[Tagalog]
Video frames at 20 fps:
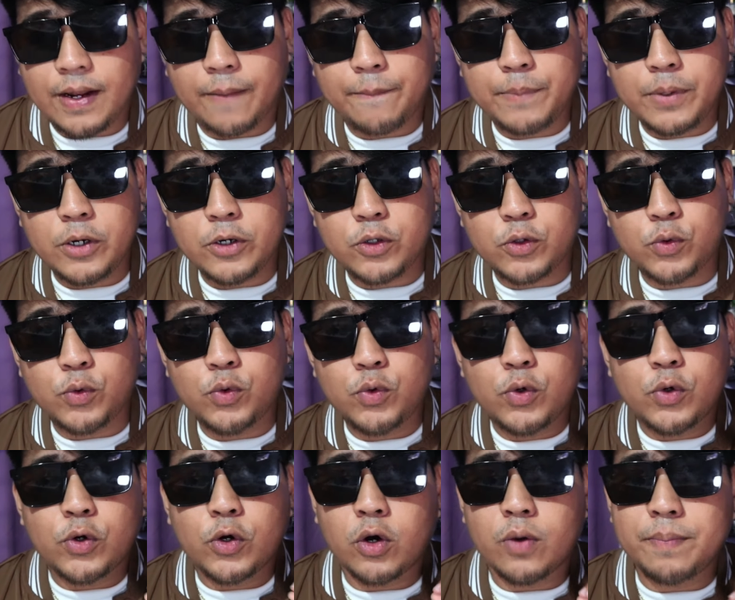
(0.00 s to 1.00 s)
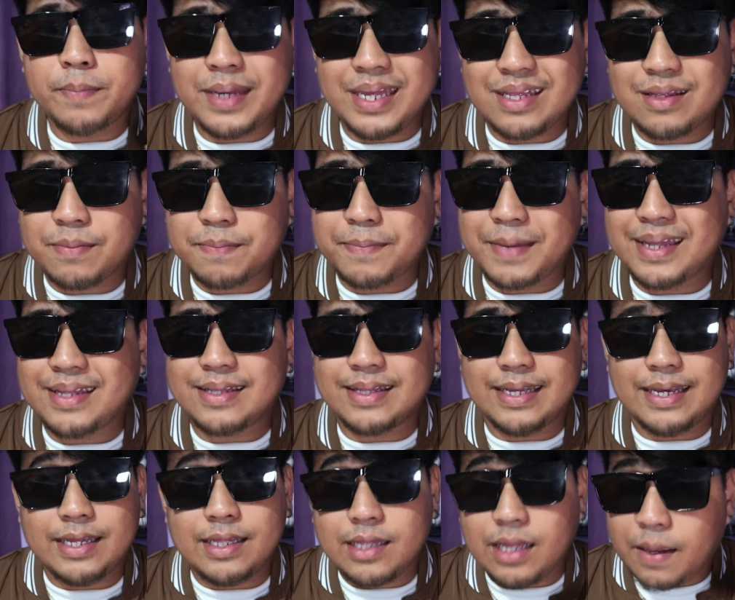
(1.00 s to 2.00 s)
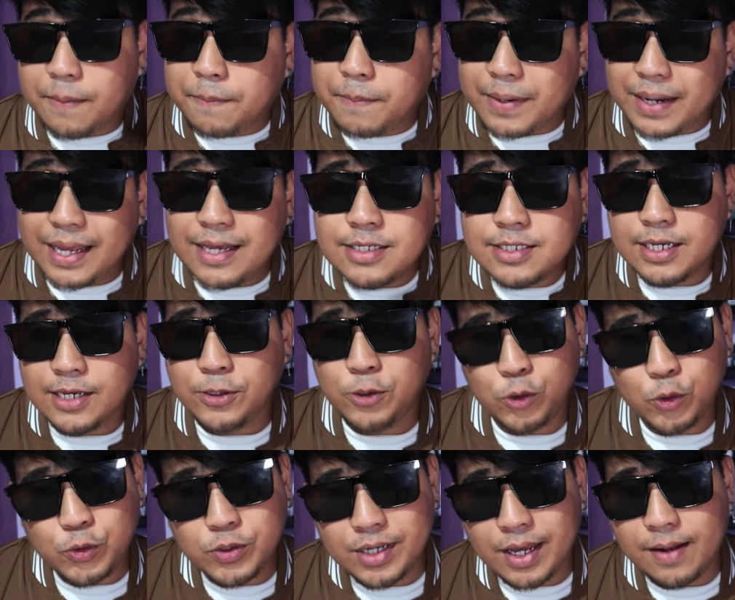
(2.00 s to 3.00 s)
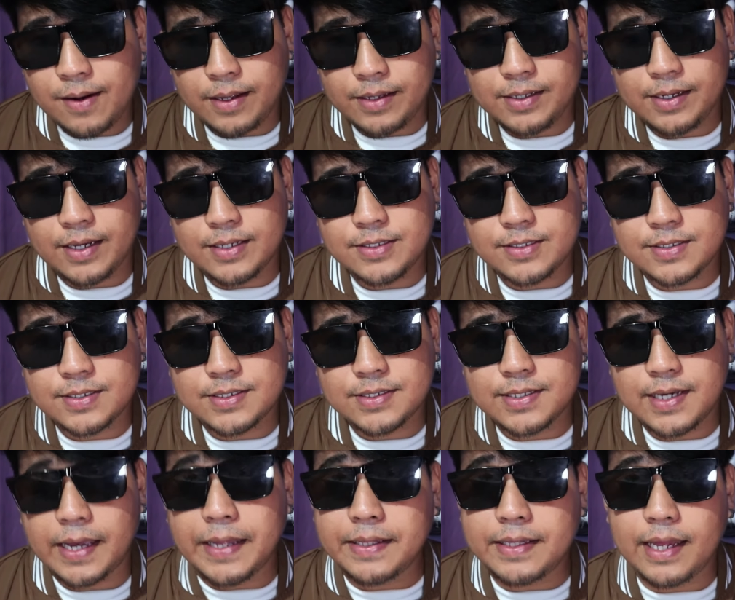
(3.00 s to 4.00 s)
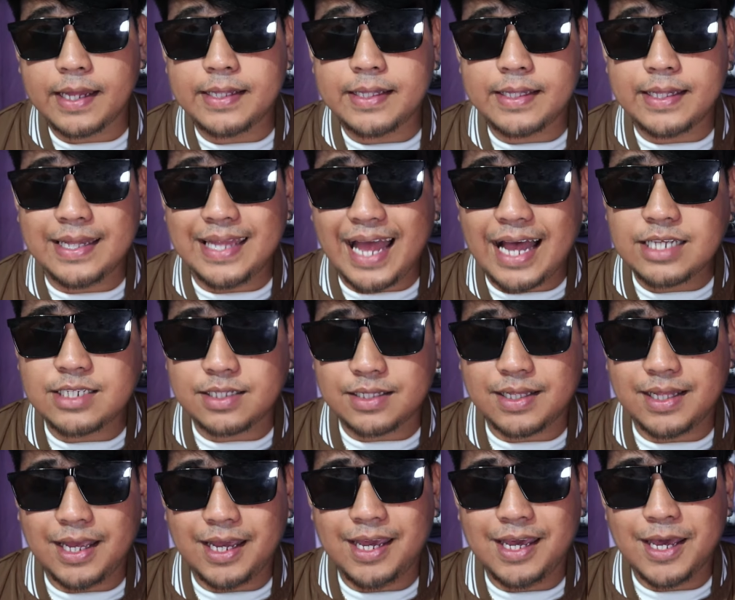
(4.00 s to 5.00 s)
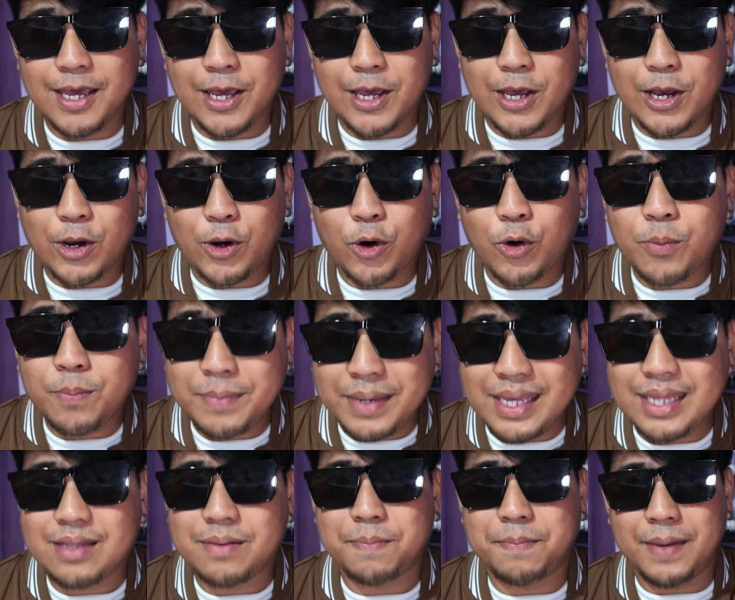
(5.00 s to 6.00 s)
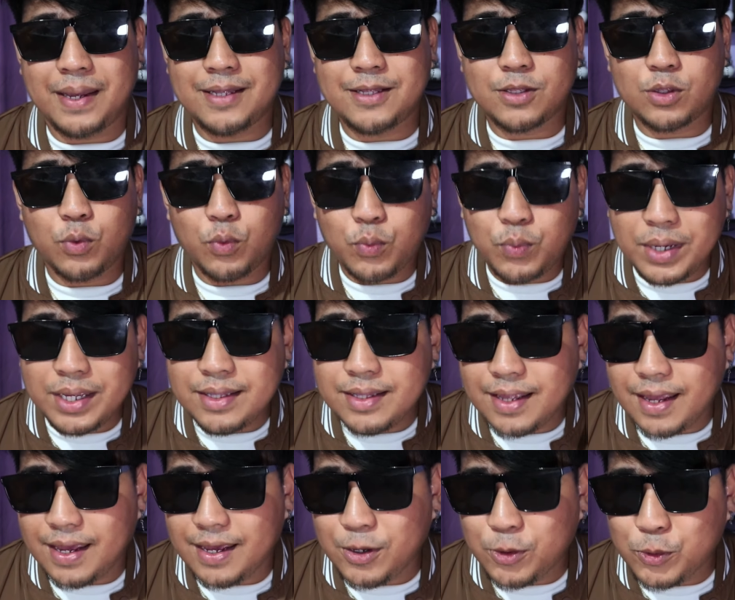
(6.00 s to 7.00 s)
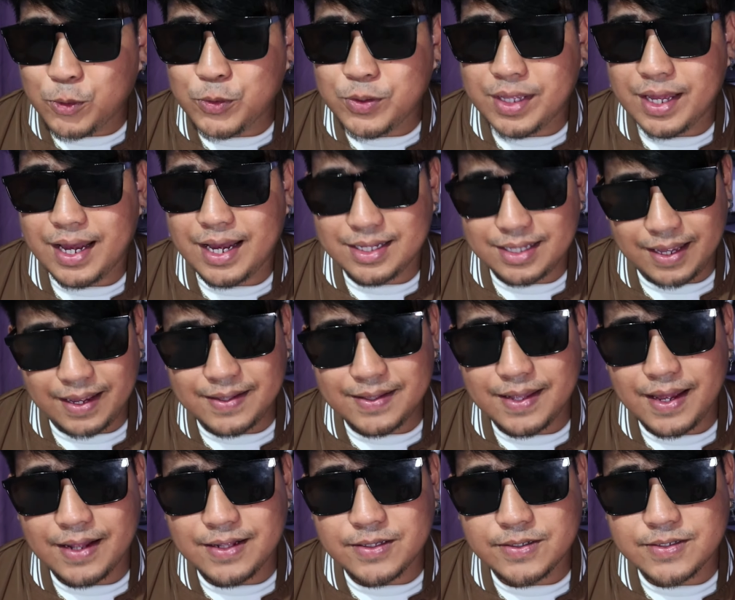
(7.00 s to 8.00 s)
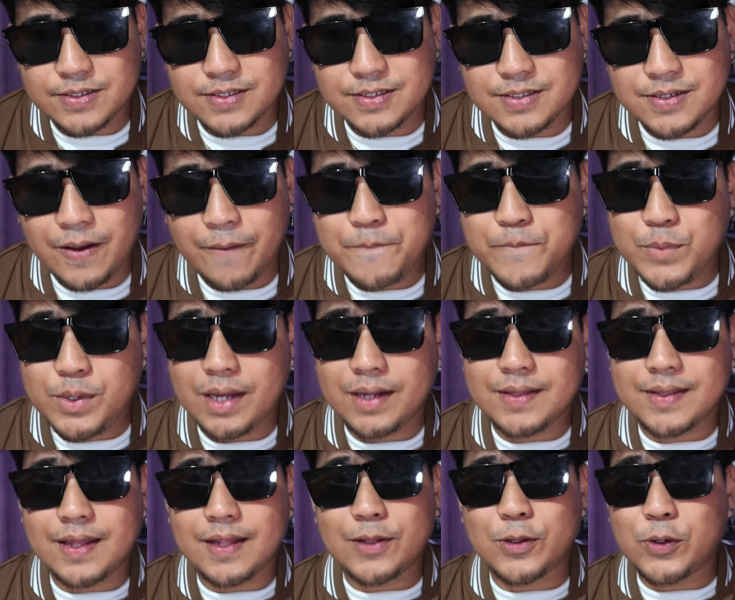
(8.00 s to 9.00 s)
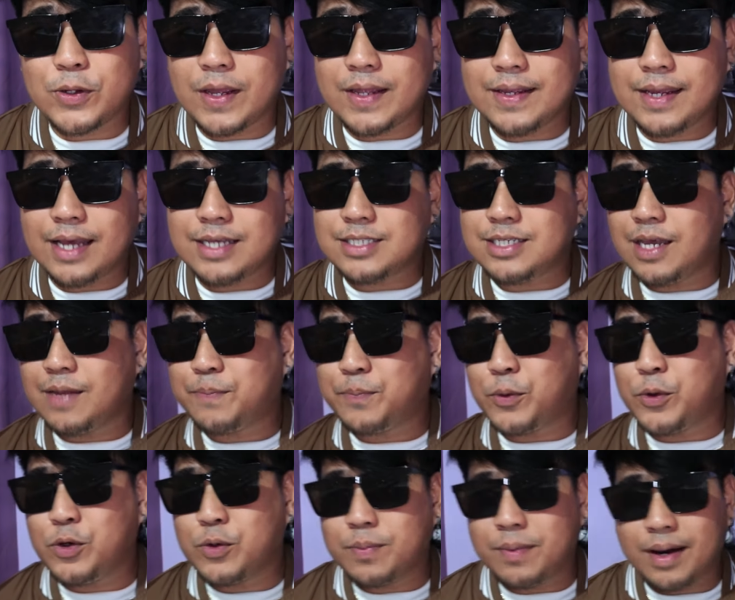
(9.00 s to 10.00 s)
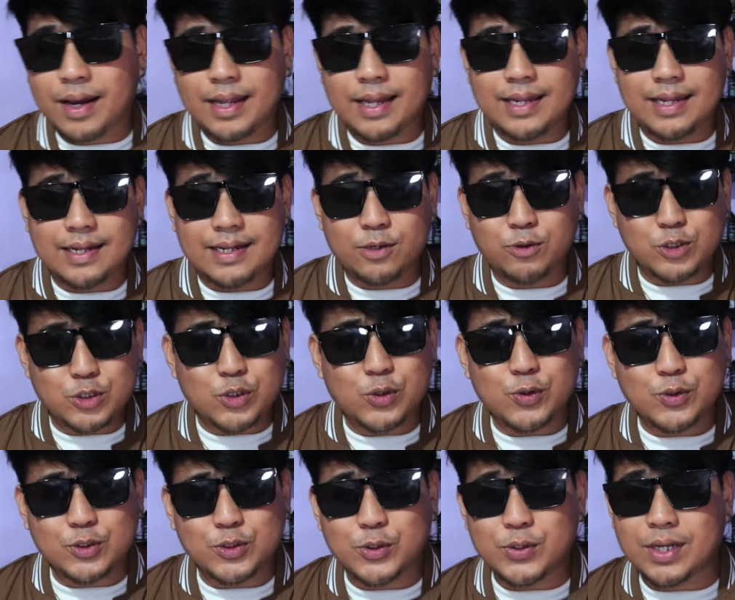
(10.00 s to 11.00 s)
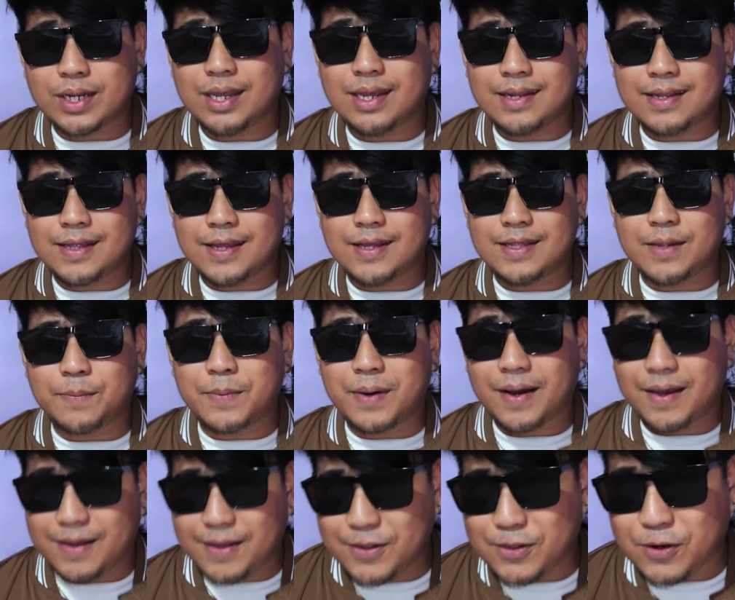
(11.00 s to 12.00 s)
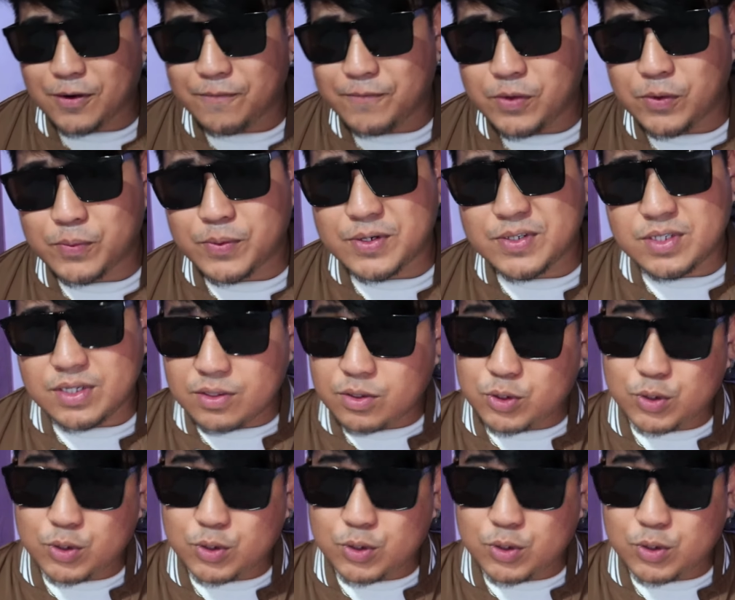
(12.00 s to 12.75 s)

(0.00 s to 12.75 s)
Number two, commitment in embracing new challenges. And then lastly, commitment with a good attendance. Yan tatlo na yun guys, yan po yung mga gustong-gustong naririnig ng mga interviewers.